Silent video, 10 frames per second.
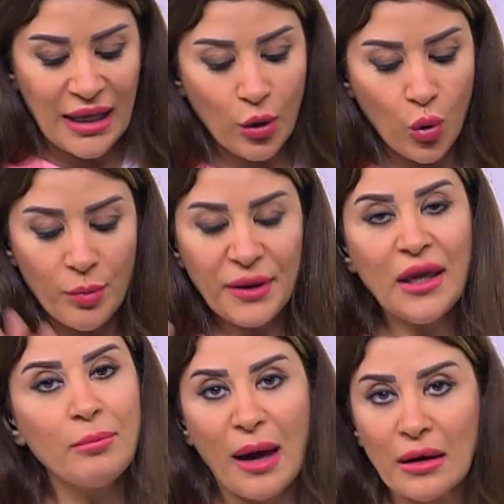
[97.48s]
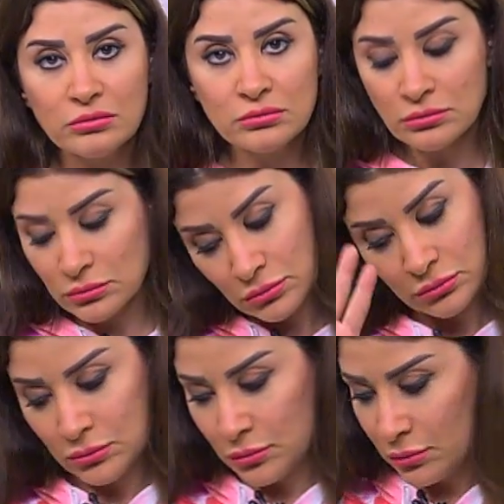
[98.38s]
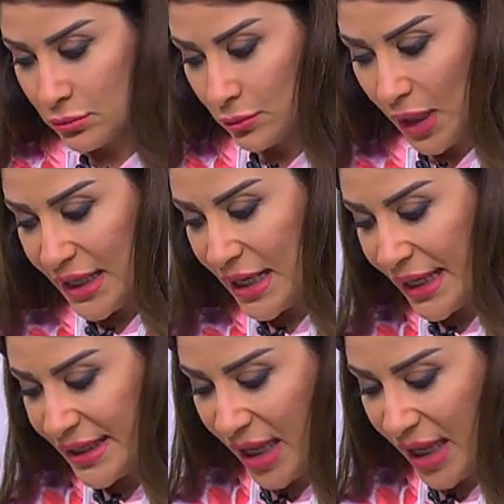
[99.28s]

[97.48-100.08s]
اللي هو بيحبها انا لقيت